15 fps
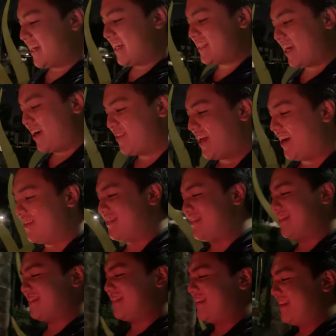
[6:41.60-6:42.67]
uh, ah. shout out.
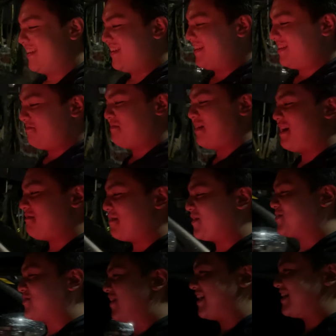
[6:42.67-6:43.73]
Baka may
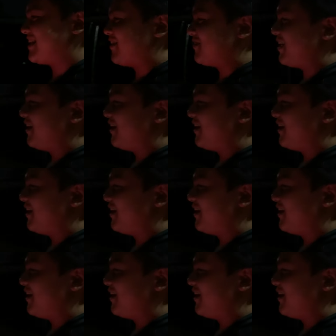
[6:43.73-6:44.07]
gusto kayong shout